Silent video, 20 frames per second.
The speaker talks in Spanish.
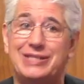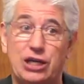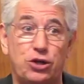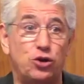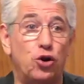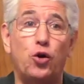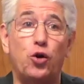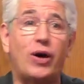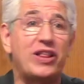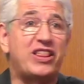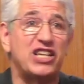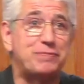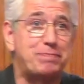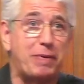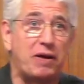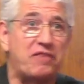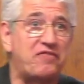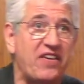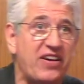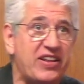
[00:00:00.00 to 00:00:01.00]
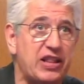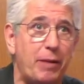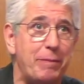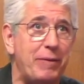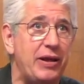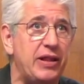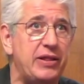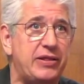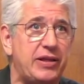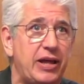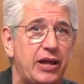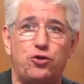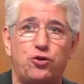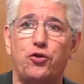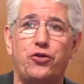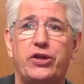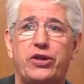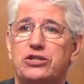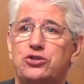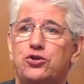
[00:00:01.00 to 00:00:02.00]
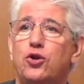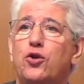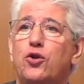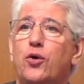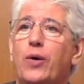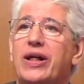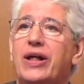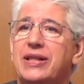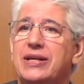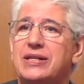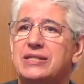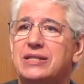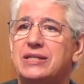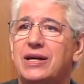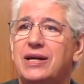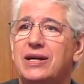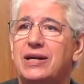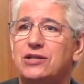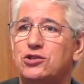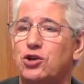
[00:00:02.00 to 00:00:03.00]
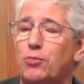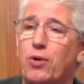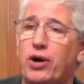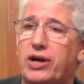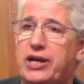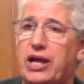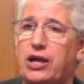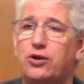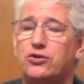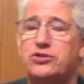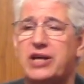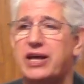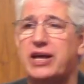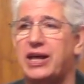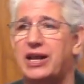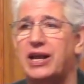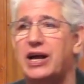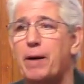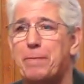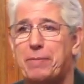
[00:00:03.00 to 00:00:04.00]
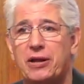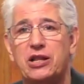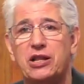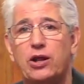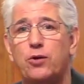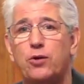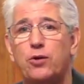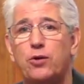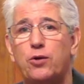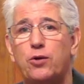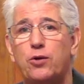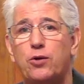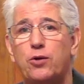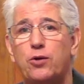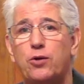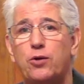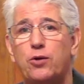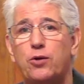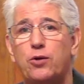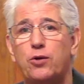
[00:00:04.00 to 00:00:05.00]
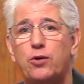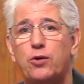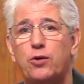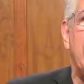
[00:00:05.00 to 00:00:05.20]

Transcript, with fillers: Si no lo haces perfectamente, entonces no lo haces, como aquellos que quieren aprender un idioma